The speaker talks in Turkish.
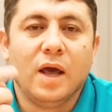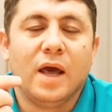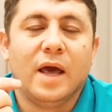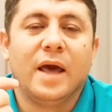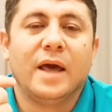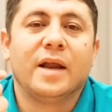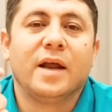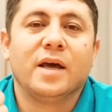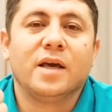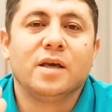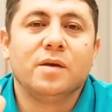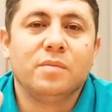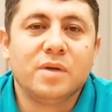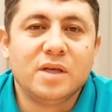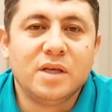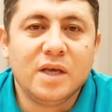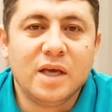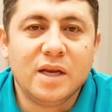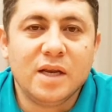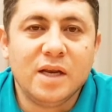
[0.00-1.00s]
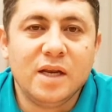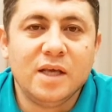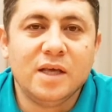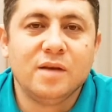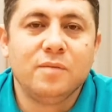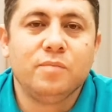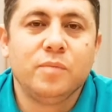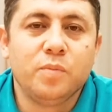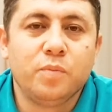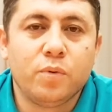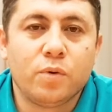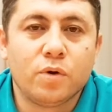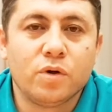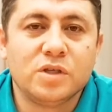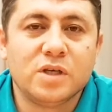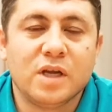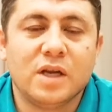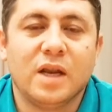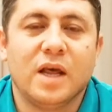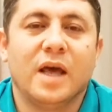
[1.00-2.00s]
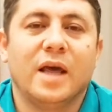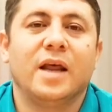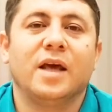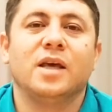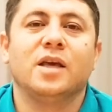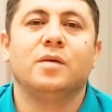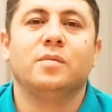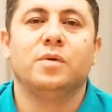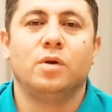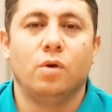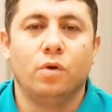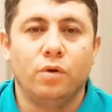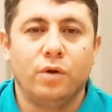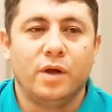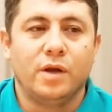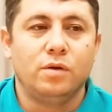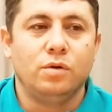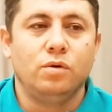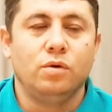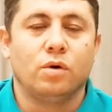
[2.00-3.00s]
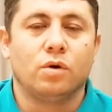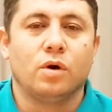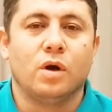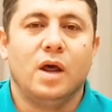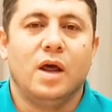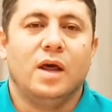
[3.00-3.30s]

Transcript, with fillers: Herhangi bir yeniliğin, bir projenin, herhangi bir önerin yok.